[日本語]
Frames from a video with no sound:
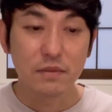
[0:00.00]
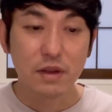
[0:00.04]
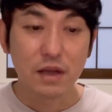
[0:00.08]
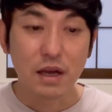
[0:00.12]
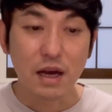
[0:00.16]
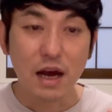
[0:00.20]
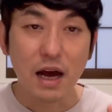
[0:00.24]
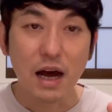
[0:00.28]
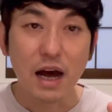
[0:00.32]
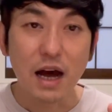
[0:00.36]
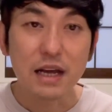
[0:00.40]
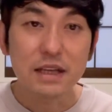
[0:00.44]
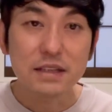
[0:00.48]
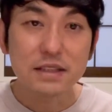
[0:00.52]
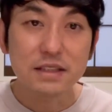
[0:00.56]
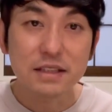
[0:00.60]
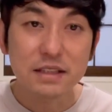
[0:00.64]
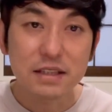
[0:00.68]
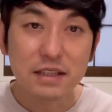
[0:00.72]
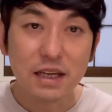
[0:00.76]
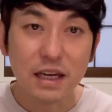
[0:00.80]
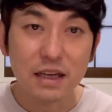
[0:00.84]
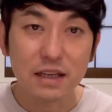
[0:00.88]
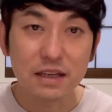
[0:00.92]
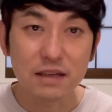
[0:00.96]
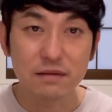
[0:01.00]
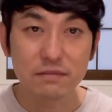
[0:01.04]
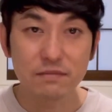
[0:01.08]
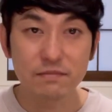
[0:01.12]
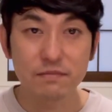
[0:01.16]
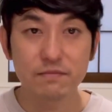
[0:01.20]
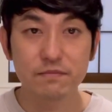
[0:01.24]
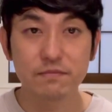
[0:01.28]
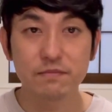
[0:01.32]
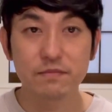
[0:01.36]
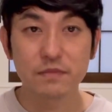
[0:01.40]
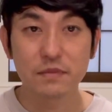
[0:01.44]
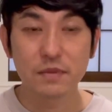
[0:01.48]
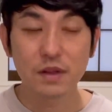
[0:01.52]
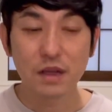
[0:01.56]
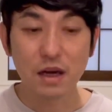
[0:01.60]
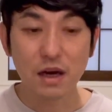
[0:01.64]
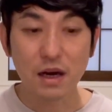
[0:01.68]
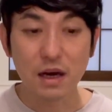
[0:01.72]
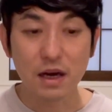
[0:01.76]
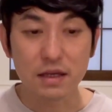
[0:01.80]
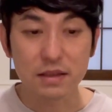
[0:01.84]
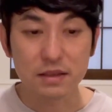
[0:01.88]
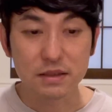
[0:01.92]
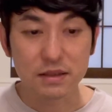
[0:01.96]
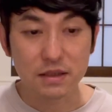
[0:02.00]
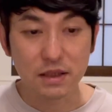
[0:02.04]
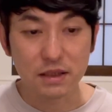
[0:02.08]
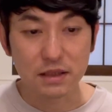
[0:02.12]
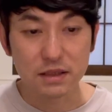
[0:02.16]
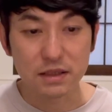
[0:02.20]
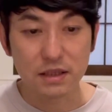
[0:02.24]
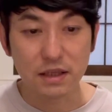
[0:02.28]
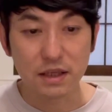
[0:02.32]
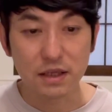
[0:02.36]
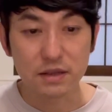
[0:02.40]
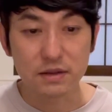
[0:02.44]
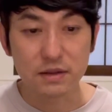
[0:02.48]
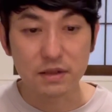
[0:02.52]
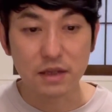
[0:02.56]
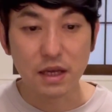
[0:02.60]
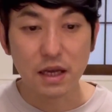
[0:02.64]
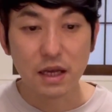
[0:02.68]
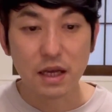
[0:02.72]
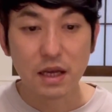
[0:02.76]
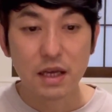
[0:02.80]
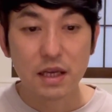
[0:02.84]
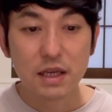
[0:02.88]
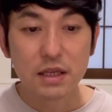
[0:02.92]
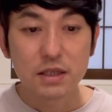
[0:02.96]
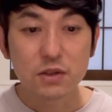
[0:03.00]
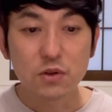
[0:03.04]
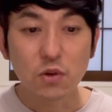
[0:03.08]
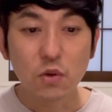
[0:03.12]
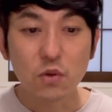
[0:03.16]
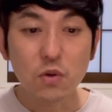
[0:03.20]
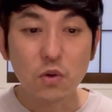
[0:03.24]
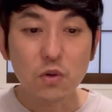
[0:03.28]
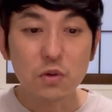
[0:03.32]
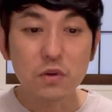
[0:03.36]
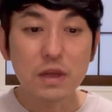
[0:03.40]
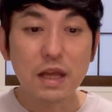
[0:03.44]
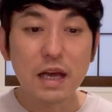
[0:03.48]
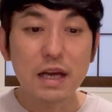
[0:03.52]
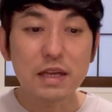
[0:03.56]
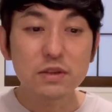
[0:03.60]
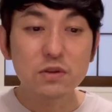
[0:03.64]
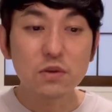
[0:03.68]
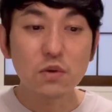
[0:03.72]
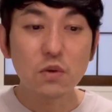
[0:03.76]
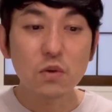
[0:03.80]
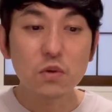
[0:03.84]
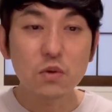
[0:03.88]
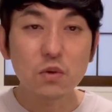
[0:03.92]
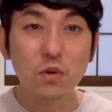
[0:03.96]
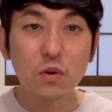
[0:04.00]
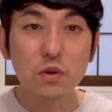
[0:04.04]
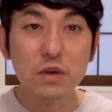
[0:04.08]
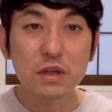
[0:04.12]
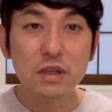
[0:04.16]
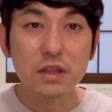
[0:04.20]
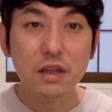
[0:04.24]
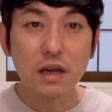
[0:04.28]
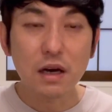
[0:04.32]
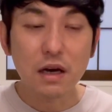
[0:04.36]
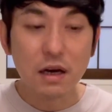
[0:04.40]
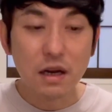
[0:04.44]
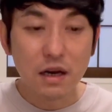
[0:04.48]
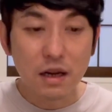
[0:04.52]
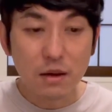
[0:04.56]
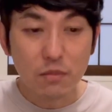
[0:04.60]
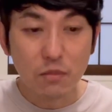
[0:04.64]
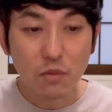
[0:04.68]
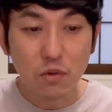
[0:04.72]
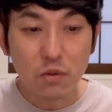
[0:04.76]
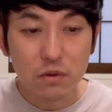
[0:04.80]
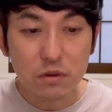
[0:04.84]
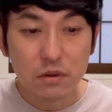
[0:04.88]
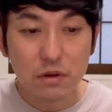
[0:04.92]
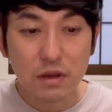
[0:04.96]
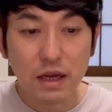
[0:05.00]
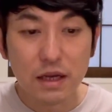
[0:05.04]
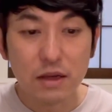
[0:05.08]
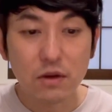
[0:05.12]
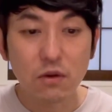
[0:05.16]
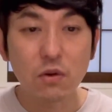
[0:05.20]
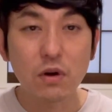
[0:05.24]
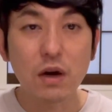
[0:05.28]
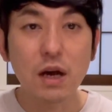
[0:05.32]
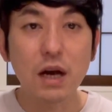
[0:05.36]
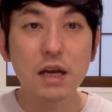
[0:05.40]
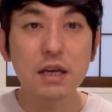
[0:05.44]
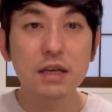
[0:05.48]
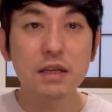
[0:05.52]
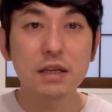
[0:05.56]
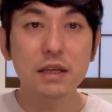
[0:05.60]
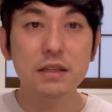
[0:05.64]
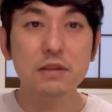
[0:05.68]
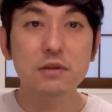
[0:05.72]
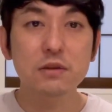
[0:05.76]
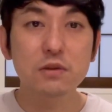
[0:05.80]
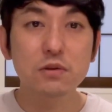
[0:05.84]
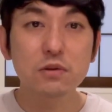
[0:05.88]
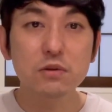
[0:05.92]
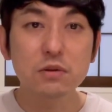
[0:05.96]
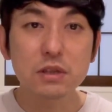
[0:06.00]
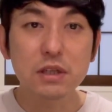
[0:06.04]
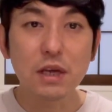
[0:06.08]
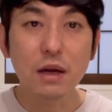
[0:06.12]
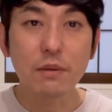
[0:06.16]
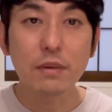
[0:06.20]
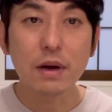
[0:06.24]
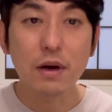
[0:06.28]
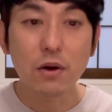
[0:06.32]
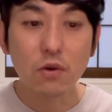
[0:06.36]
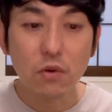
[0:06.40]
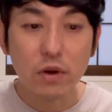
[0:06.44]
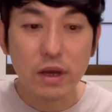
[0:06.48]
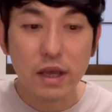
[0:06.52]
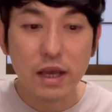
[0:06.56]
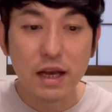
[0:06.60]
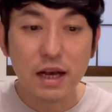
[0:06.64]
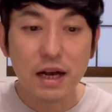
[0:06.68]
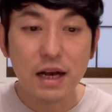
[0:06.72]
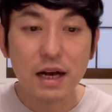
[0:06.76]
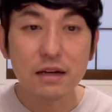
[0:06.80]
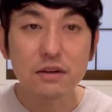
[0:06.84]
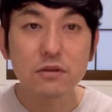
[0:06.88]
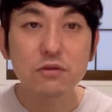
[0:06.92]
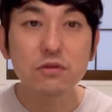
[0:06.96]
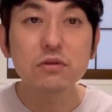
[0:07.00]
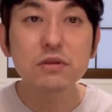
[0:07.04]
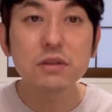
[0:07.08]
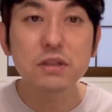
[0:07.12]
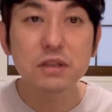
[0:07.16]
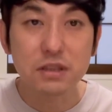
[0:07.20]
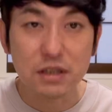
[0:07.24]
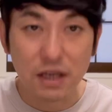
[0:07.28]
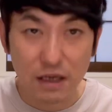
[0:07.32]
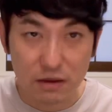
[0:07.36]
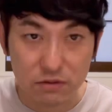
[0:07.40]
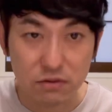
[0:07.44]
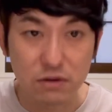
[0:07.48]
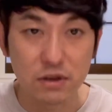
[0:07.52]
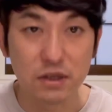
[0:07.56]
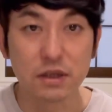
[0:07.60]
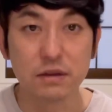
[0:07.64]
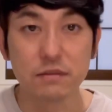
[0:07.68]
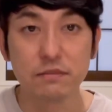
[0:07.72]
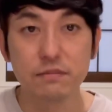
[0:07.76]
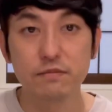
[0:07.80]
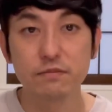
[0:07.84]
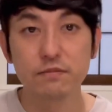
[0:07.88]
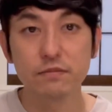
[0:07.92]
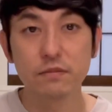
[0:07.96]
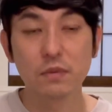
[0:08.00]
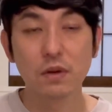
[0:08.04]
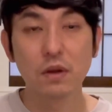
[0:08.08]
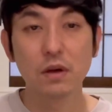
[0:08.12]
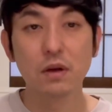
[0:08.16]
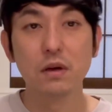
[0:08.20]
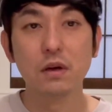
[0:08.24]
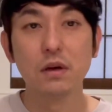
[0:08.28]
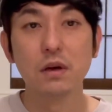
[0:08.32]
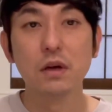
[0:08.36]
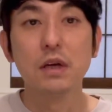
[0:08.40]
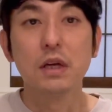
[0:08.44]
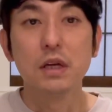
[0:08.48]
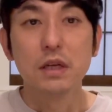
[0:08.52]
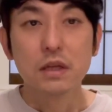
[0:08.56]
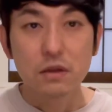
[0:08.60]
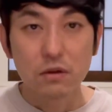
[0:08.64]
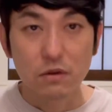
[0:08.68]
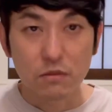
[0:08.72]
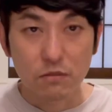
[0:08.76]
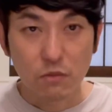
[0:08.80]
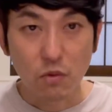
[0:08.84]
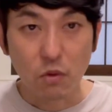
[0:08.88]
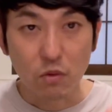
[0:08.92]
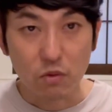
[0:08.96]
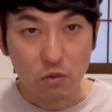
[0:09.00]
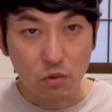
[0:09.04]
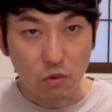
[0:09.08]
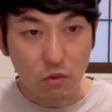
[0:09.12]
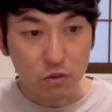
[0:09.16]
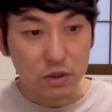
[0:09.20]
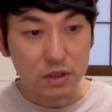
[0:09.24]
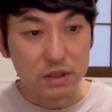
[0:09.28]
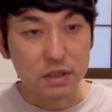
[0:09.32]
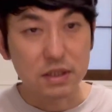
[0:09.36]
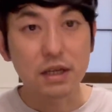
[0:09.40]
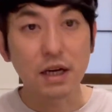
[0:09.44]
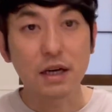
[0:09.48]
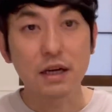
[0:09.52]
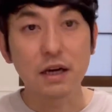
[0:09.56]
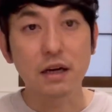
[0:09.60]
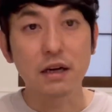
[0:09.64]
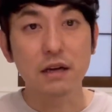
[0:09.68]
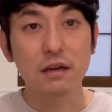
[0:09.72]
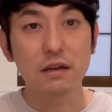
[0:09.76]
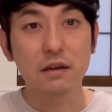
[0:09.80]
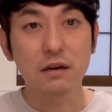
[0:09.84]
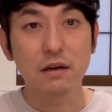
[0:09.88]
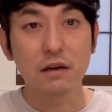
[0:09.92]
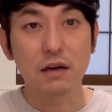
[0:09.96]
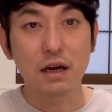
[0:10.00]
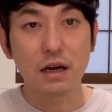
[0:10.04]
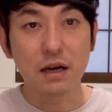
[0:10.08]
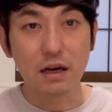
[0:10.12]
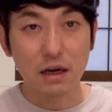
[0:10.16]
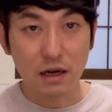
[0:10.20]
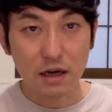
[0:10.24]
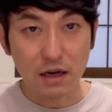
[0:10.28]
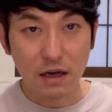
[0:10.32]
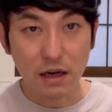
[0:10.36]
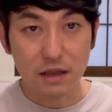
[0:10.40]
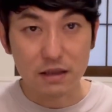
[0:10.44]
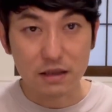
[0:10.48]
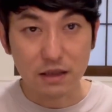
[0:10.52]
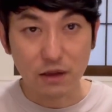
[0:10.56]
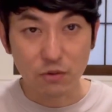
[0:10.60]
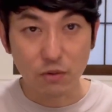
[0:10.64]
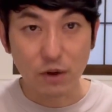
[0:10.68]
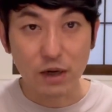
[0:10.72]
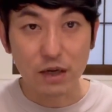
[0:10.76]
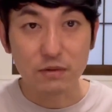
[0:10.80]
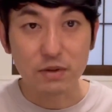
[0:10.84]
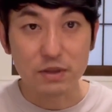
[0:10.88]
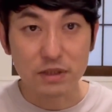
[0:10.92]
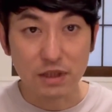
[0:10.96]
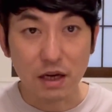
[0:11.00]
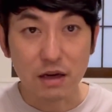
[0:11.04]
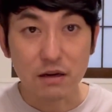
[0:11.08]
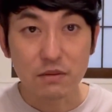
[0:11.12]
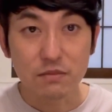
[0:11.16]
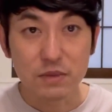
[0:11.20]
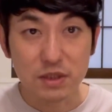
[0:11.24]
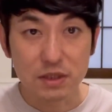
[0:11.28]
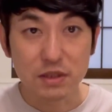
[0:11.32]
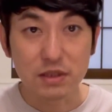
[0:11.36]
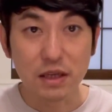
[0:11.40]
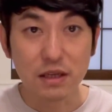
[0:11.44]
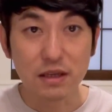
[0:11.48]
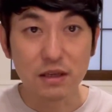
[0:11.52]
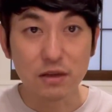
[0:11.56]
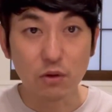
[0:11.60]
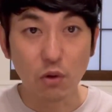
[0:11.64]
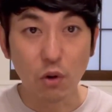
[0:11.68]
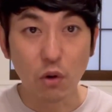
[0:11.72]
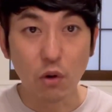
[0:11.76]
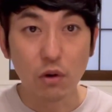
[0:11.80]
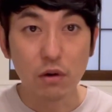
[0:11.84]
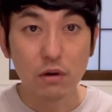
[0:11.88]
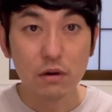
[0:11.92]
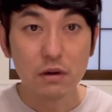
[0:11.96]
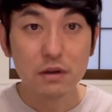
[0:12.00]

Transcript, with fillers: 犯罪が発生してですね、その謎を解きながら問題を解決する様を描く作品。もう、ここで違いがあったの分かりましたミステリーと